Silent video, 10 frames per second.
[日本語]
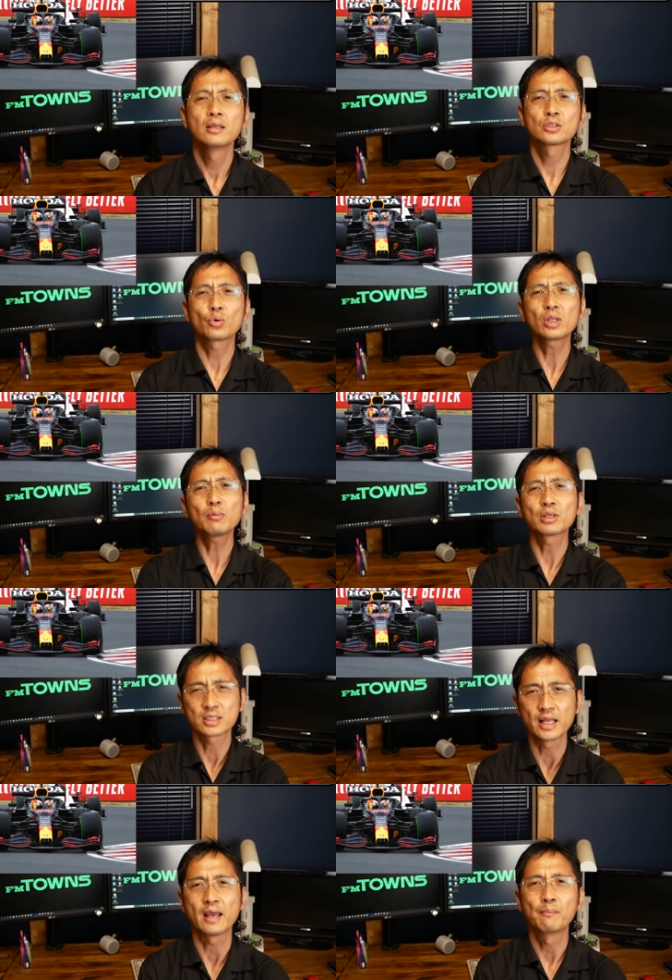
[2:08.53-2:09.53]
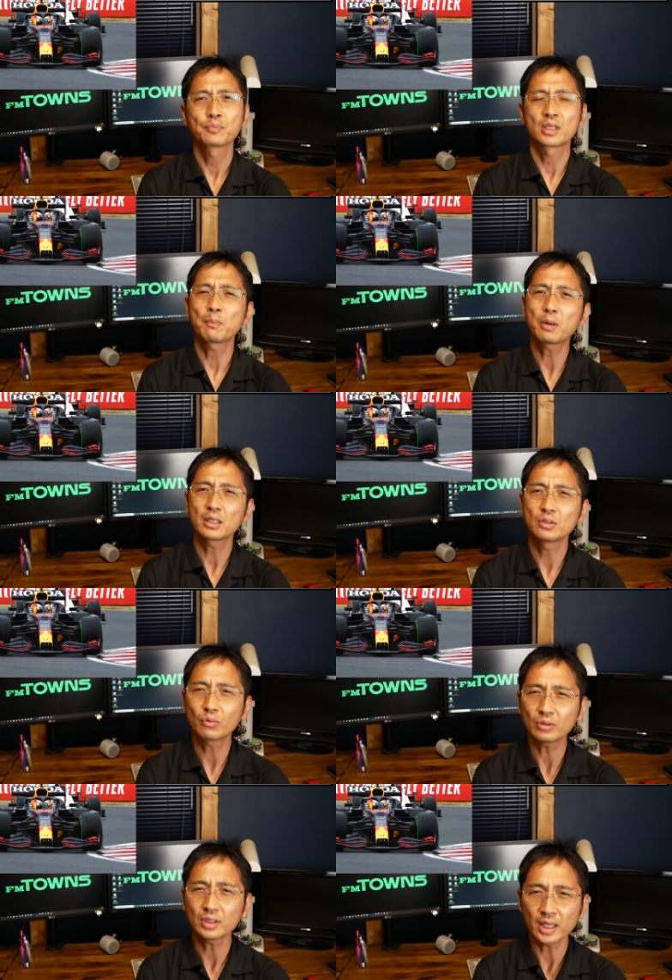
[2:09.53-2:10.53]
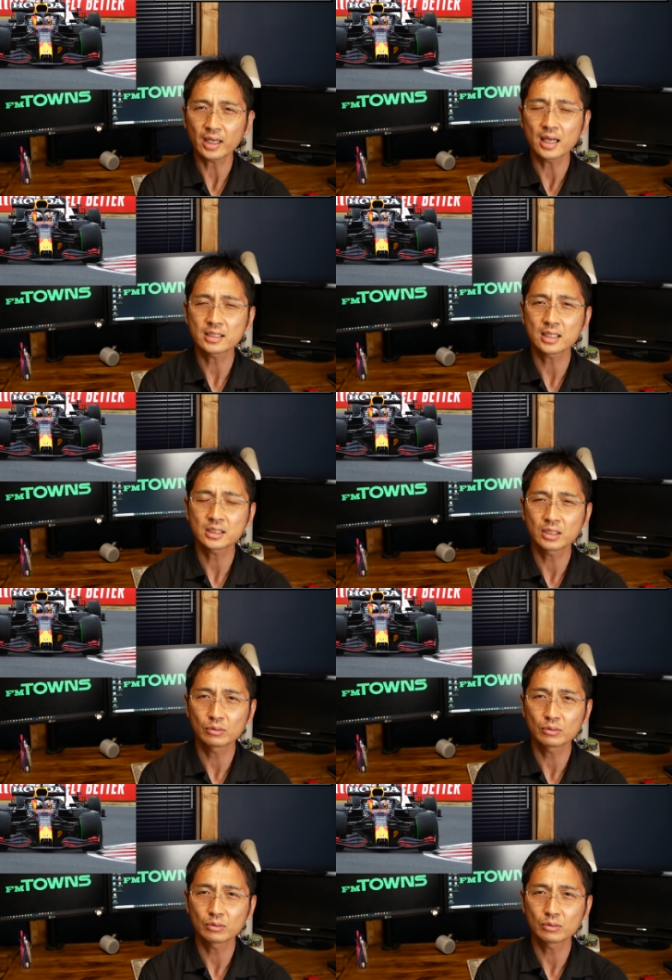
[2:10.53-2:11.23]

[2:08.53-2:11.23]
それでもですね、やっぱり日本で開催して